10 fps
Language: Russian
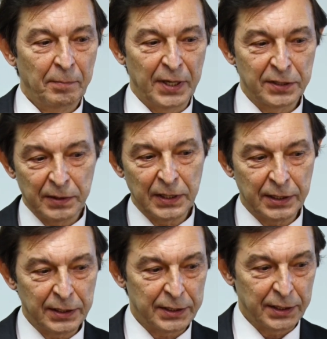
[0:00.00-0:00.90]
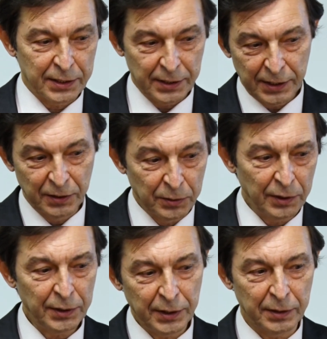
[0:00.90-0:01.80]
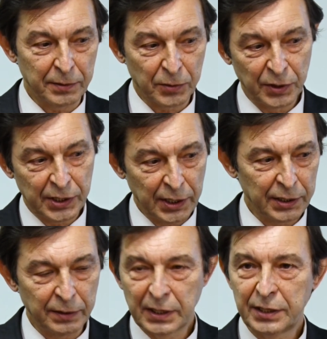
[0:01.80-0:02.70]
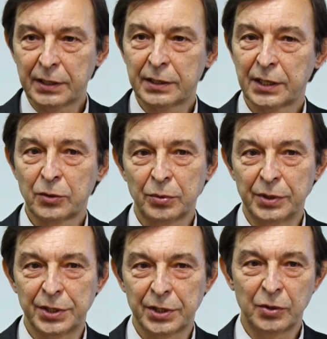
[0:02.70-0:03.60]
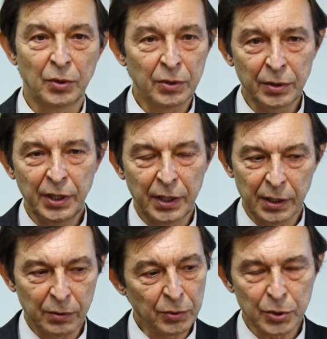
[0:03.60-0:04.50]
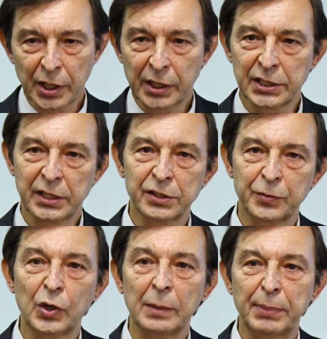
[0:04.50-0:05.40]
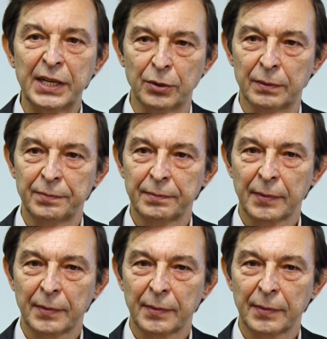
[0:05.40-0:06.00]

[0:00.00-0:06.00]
призвала, так сказать, его и вроде как давайте сотрудничать. Но он нет, он уже организовал свою компанию –